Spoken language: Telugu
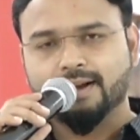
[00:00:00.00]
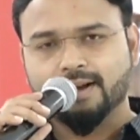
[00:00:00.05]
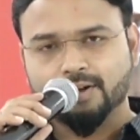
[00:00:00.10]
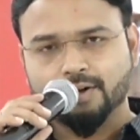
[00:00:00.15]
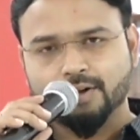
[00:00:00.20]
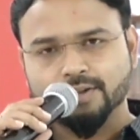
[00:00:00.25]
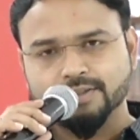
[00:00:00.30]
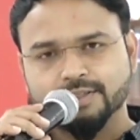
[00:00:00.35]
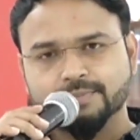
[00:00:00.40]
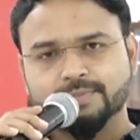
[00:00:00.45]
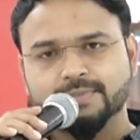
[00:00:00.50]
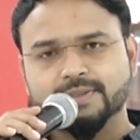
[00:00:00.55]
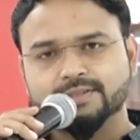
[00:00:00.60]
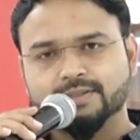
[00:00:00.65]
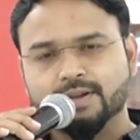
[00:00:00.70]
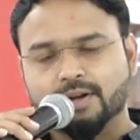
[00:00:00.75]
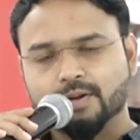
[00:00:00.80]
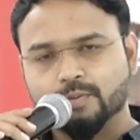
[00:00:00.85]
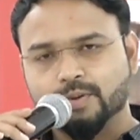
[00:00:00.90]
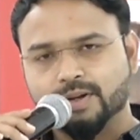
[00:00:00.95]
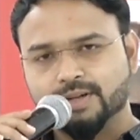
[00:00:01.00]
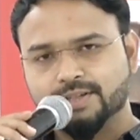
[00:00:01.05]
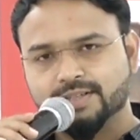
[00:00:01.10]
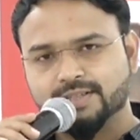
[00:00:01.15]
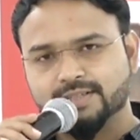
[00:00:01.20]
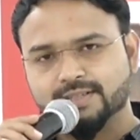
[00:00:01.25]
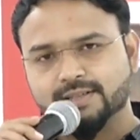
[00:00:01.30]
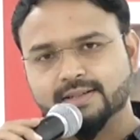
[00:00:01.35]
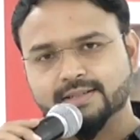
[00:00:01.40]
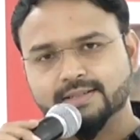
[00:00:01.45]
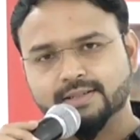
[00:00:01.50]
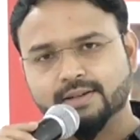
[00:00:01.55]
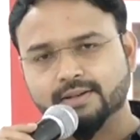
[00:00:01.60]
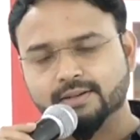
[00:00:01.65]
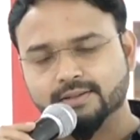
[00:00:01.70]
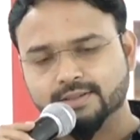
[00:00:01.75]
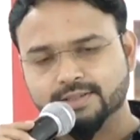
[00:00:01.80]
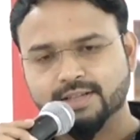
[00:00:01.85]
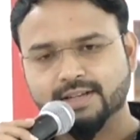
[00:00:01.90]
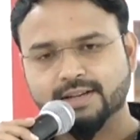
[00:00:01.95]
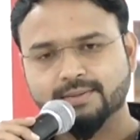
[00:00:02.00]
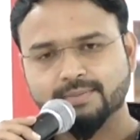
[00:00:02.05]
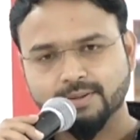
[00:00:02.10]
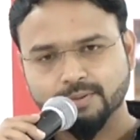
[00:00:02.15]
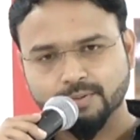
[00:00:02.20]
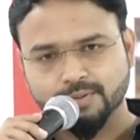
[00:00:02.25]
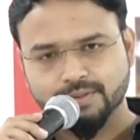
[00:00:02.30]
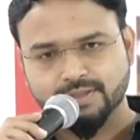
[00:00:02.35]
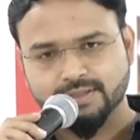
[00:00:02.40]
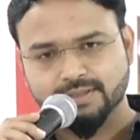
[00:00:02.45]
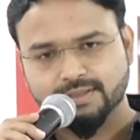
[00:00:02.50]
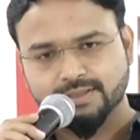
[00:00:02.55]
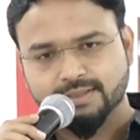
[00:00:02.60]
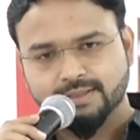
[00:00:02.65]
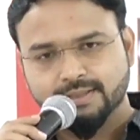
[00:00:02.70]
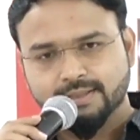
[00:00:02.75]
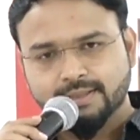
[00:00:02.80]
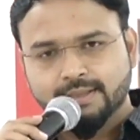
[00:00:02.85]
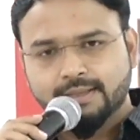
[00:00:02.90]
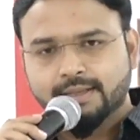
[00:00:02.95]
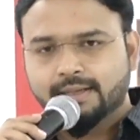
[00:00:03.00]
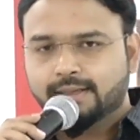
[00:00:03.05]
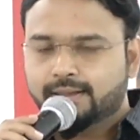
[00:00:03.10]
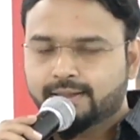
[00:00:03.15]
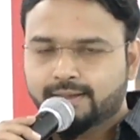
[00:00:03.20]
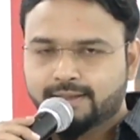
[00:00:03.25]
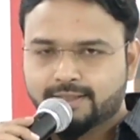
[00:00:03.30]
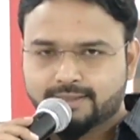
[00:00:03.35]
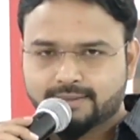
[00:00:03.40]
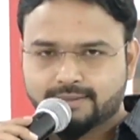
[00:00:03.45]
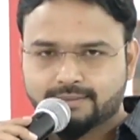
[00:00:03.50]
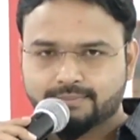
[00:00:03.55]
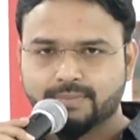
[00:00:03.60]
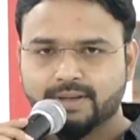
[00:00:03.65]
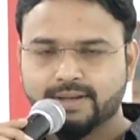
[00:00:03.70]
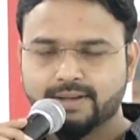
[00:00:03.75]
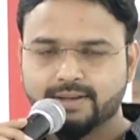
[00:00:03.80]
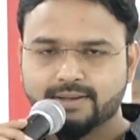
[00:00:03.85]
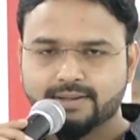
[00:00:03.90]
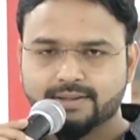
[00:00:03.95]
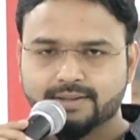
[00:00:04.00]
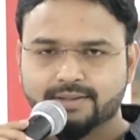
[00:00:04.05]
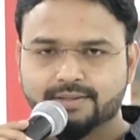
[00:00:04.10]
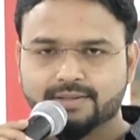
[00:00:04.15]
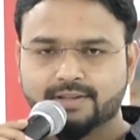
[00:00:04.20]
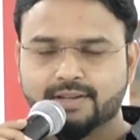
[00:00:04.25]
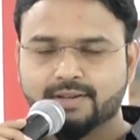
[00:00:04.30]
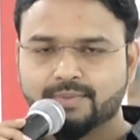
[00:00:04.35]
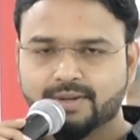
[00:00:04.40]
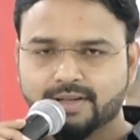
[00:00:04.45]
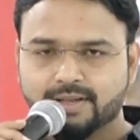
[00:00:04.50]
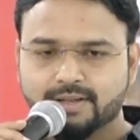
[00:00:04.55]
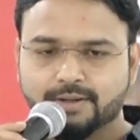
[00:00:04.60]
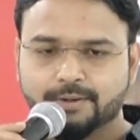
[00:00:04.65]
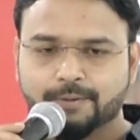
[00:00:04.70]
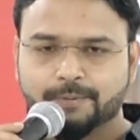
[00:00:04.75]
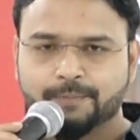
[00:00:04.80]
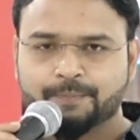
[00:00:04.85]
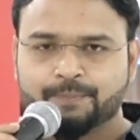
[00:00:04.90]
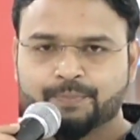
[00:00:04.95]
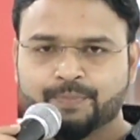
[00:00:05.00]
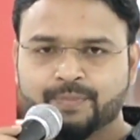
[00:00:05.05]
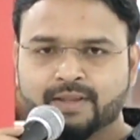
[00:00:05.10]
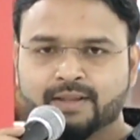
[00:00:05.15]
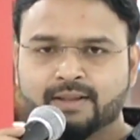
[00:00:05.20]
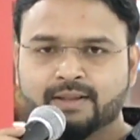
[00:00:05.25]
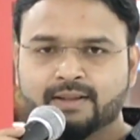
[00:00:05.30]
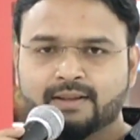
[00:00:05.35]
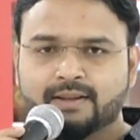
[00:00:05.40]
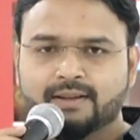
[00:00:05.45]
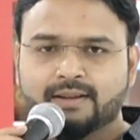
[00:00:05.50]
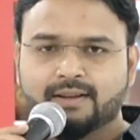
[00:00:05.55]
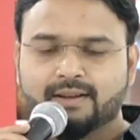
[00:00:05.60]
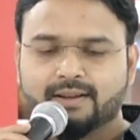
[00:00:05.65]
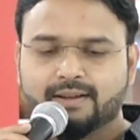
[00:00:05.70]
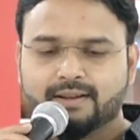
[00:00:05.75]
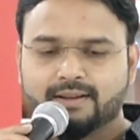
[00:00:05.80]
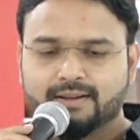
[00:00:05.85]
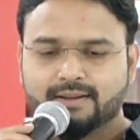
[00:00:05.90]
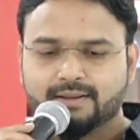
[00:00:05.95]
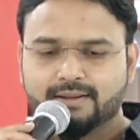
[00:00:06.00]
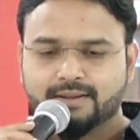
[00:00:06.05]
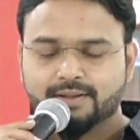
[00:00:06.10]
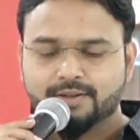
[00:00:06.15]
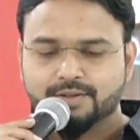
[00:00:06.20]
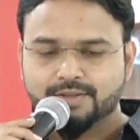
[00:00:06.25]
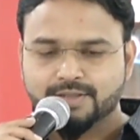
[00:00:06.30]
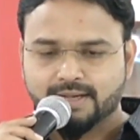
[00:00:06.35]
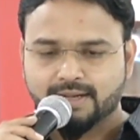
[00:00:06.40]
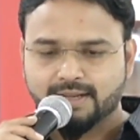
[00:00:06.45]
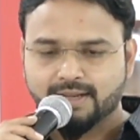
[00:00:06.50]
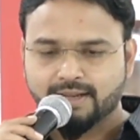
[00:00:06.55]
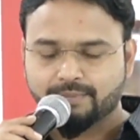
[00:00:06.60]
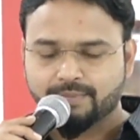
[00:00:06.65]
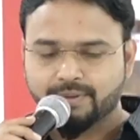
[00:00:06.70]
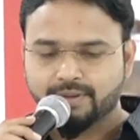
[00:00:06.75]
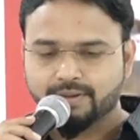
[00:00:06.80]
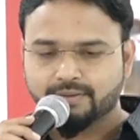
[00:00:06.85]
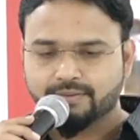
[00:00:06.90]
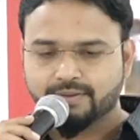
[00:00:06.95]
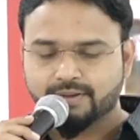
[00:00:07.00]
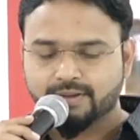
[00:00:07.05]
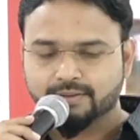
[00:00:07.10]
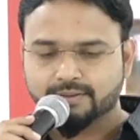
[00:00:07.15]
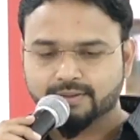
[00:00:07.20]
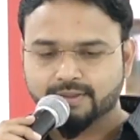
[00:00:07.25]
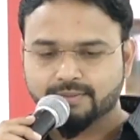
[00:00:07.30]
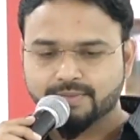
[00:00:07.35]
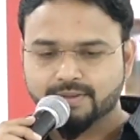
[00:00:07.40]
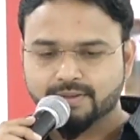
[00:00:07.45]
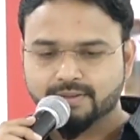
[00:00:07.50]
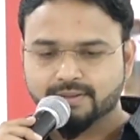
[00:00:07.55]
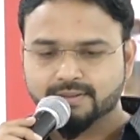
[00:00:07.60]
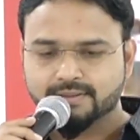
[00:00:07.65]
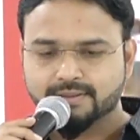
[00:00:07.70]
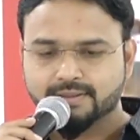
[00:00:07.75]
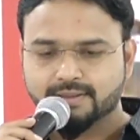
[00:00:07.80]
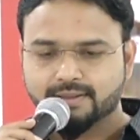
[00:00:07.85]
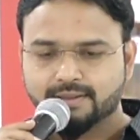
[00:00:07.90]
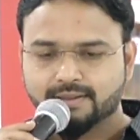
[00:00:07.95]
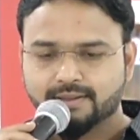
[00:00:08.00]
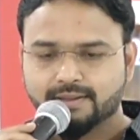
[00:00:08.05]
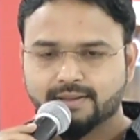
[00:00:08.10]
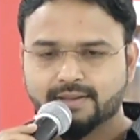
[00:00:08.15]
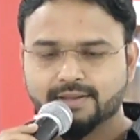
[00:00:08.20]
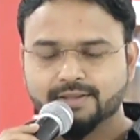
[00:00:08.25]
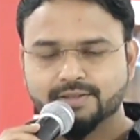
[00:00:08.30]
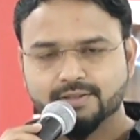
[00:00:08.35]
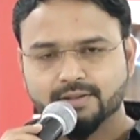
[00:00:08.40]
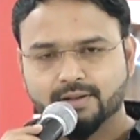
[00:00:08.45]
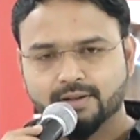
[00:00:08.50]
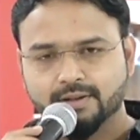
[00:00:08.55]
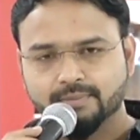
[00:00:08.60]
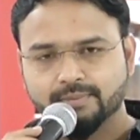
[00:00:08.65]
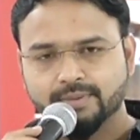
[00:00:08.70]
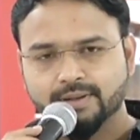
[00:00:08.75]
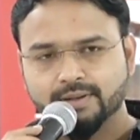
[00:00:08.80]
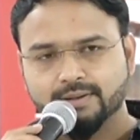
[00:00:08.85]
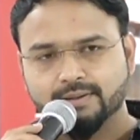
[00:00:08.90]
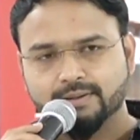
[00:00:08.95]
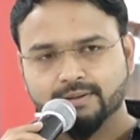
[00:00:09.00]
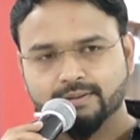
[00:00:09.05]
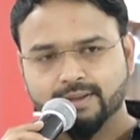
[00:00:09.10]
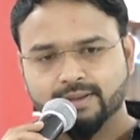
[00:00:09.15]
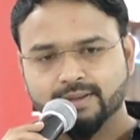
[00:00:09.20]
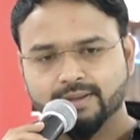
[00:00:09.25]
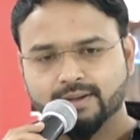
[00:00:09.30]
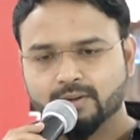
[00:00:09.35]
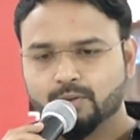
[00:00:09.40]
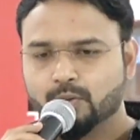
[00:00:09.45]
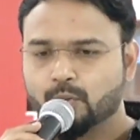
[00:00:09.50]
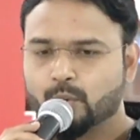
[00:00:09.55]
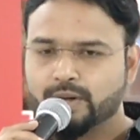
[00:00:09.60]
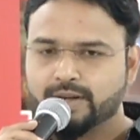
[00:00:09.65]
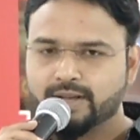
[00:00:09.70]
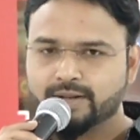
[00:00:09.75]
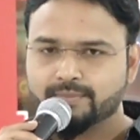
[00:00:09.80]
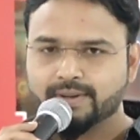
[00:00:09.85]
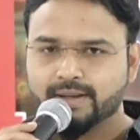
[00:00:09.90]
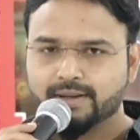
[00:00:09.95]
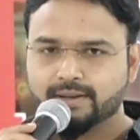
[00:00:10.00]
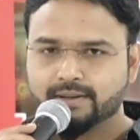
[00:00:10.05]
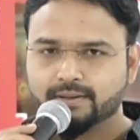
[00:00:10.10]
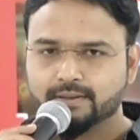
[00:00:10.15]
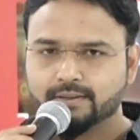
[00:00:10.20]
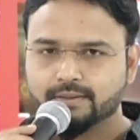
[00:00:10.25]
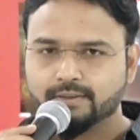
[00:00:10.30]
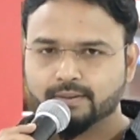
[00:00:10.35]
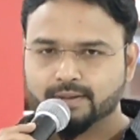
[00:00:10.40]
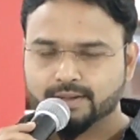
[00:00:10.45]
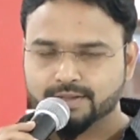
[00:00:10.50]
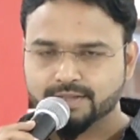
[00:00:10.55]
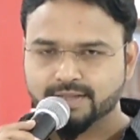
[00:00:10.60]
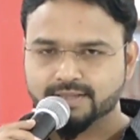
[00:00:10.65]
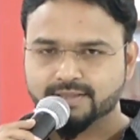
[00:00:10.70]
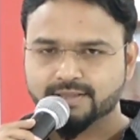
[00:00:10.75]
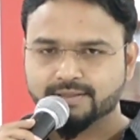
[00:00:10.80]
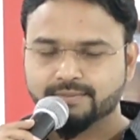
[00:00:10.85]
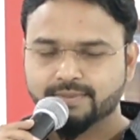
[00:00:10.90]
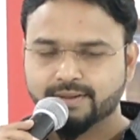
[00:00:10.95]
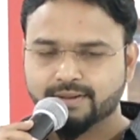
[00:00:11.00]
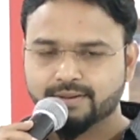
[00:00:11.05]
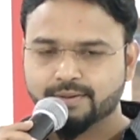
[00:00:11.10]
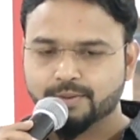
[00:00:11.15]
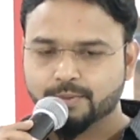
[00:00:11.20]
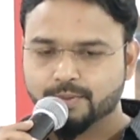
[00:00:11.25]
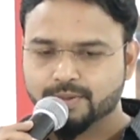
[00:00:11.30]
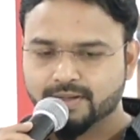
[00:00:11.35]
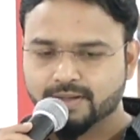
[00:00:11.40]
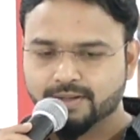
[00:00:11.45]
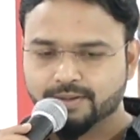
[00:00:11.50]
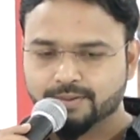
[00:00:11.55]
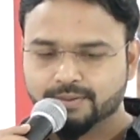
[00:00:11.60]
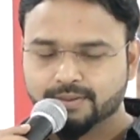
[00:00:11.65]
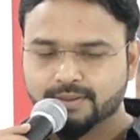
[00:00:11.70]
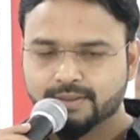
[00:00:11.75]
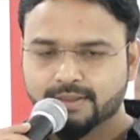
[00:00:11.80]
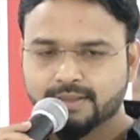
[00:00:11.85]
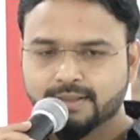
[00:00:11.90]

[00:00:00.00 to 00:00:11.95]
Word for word: ఆ కాన్సెప్ట్ మీద సాంగ్ వర్క్ చేసి అండ్ సాంగ్ చాలా బాగా వచ్చింది లిరిక్స్ బై శ్రీమణి గారు అండ్ ఈరోజు చాలా హ్యాపీగా ఫీల్ అవుతున్నాను బికాజ్ ఈ సాంగ్ మీ దగ్గర ఒక వన్ ఇయర్ బ్యాక్ వర్క్ చేశాను నేను యువన్ గారు